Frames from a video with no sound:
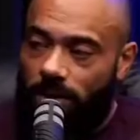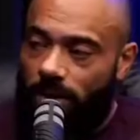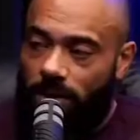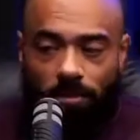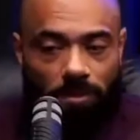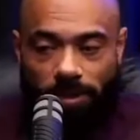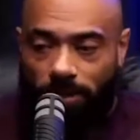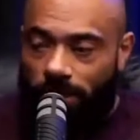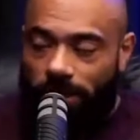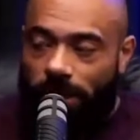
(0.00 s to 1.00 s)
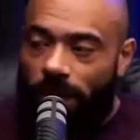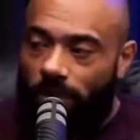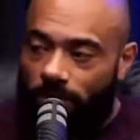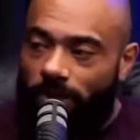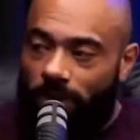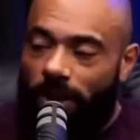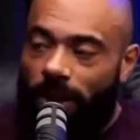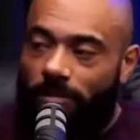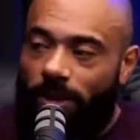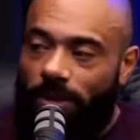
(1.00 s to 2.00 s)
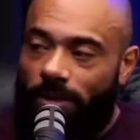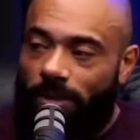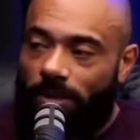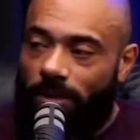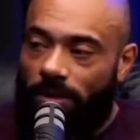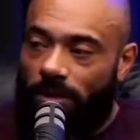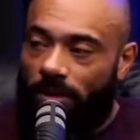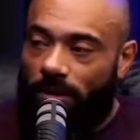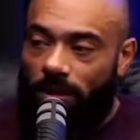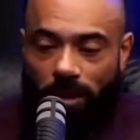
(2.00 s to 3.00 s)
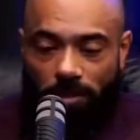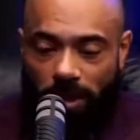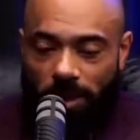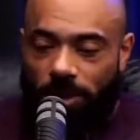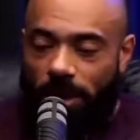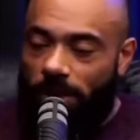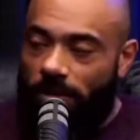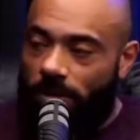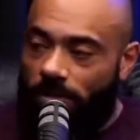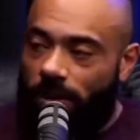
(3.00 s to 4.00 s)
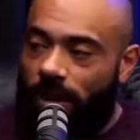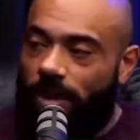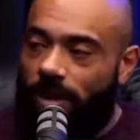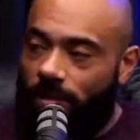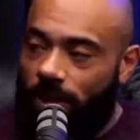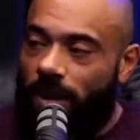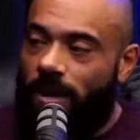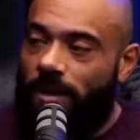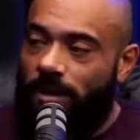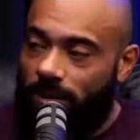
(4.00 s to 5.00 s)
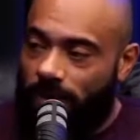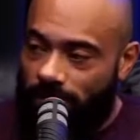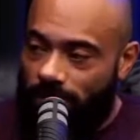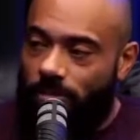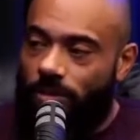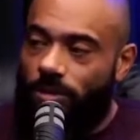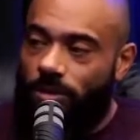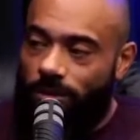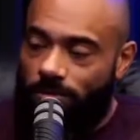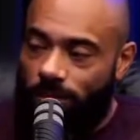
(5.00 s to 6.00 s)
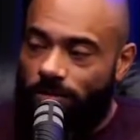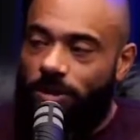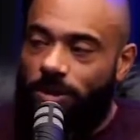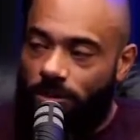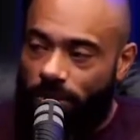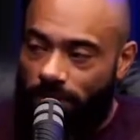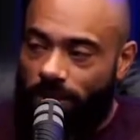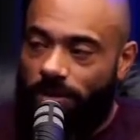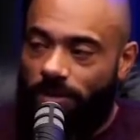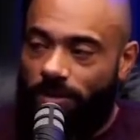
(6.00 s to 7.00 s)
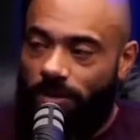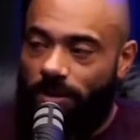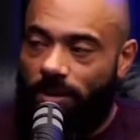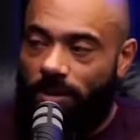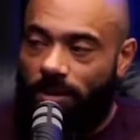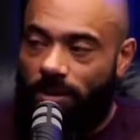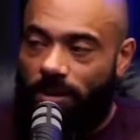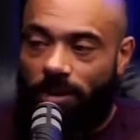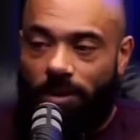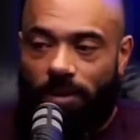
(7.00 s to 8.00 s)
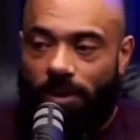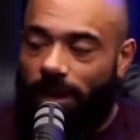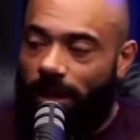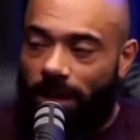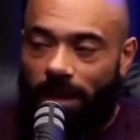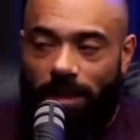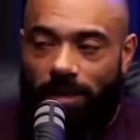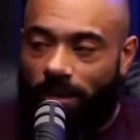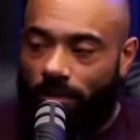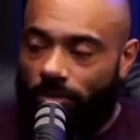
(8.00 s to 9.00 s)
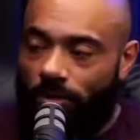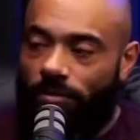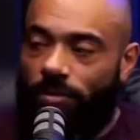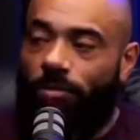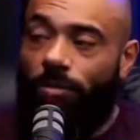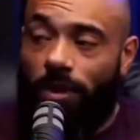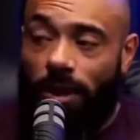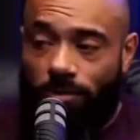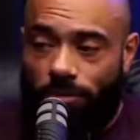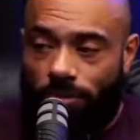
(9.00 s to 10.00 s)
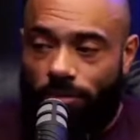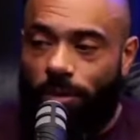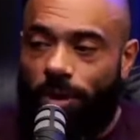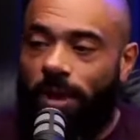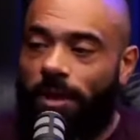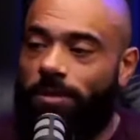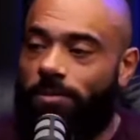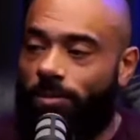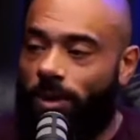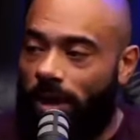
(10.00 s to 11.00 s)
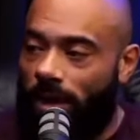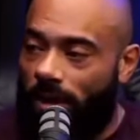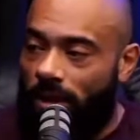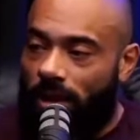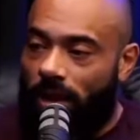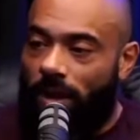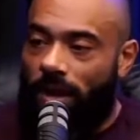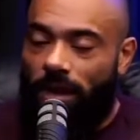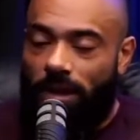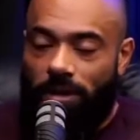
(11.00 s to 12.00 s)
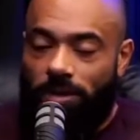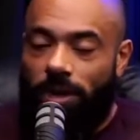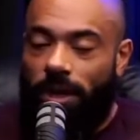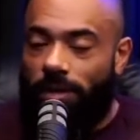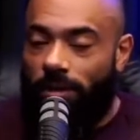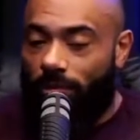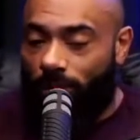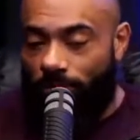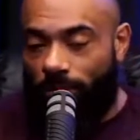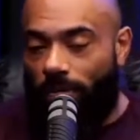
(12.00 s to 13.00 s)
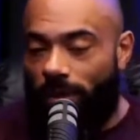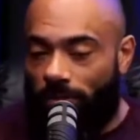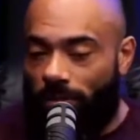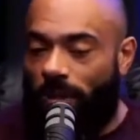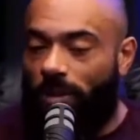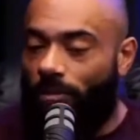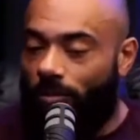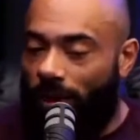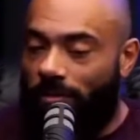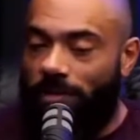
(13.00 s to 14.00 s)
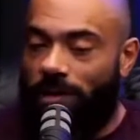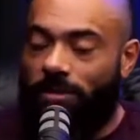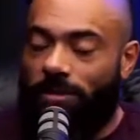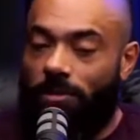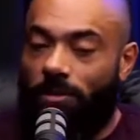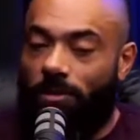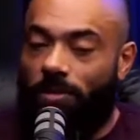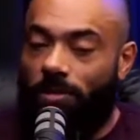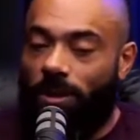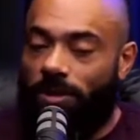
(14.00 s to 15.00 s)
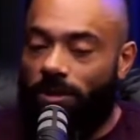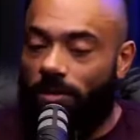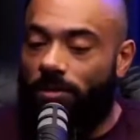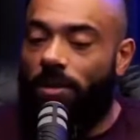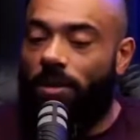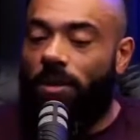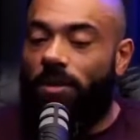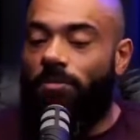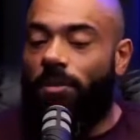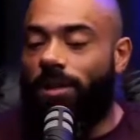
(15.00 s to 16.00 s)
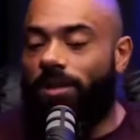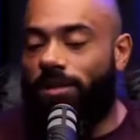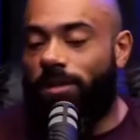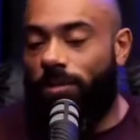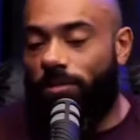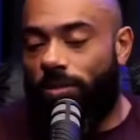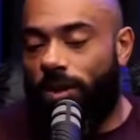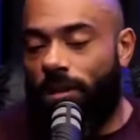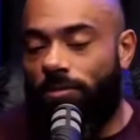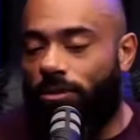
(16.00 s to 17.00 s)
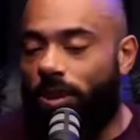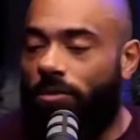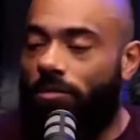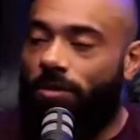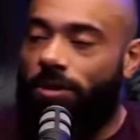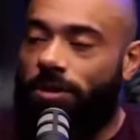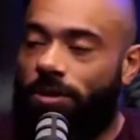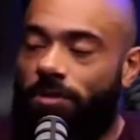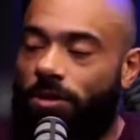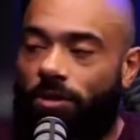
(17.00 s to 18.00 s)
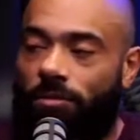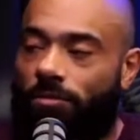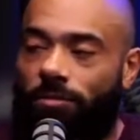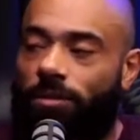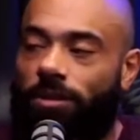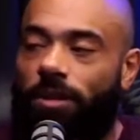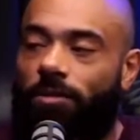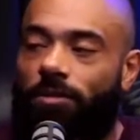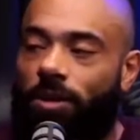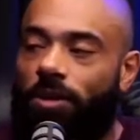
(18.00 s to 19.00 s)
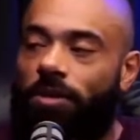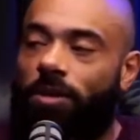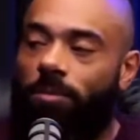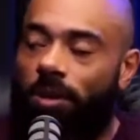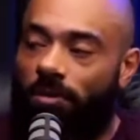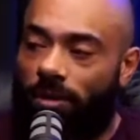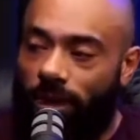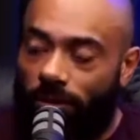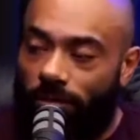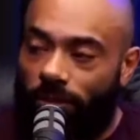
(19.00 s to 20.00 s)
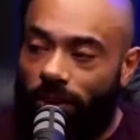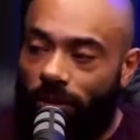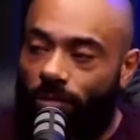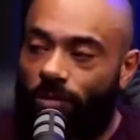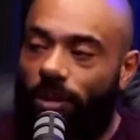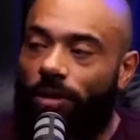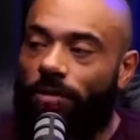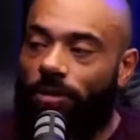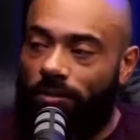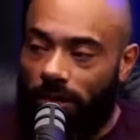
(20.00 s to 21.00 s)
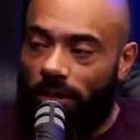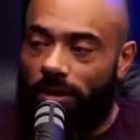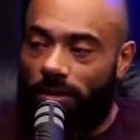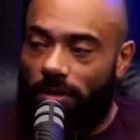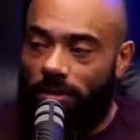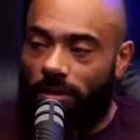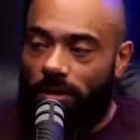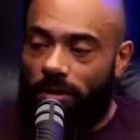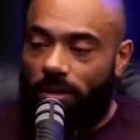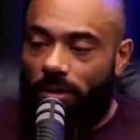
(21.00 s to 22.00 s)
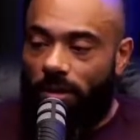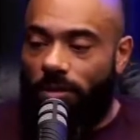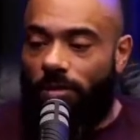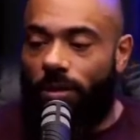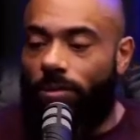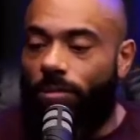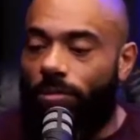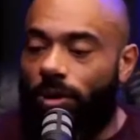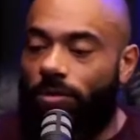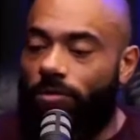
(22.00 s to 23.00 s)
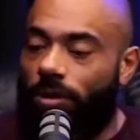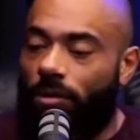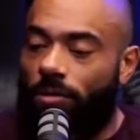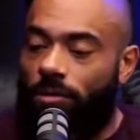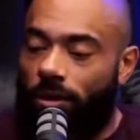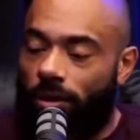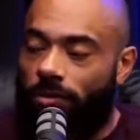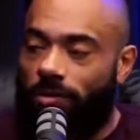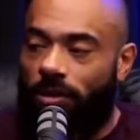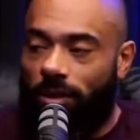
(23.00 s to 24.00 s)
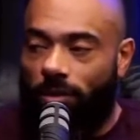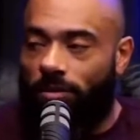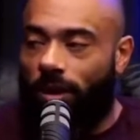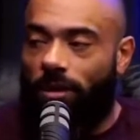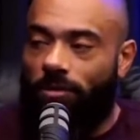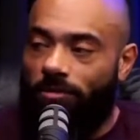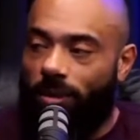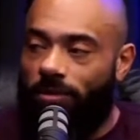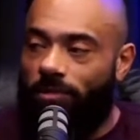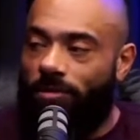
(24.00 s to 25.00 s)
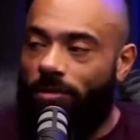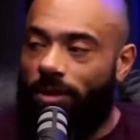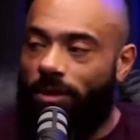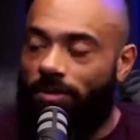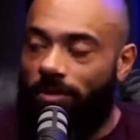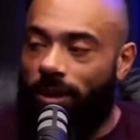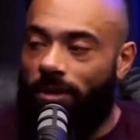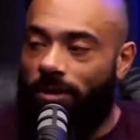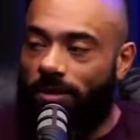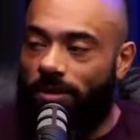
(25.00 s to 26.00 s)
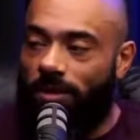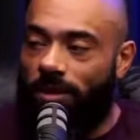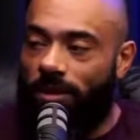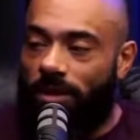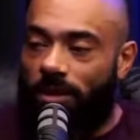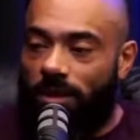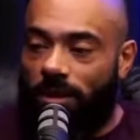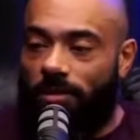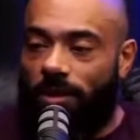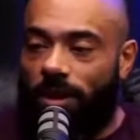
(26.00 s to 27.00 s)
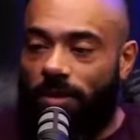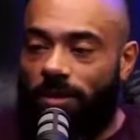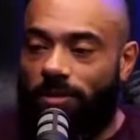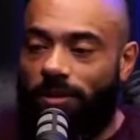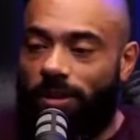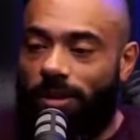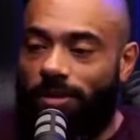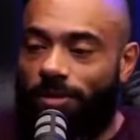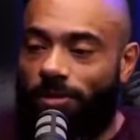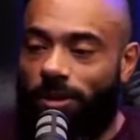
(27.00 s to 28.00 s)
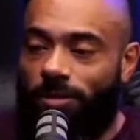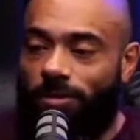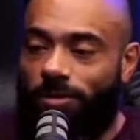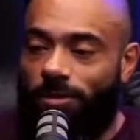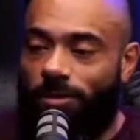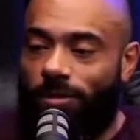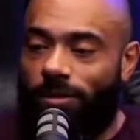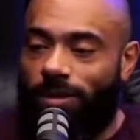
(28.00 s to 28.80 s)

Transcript: Como assim? Mas eu já tenho isso na minha cabeça. Ah, entendi, entendi. A minha dieta só vai acabar em dezembro de 2022. Saquei. Então até lá eu só vou mudar os componentes, mudar a dieta da forma que eu tenho que mudar, visando sempre a competição, mas eu tenho já a convicção de que eu não vou sair do planejamento até o final do ano que vem. Uhum. Então aconteça o que aconteça, eu tenho as minhas escolhas feitas e eu tenho que aceitar as escolhas dos outros.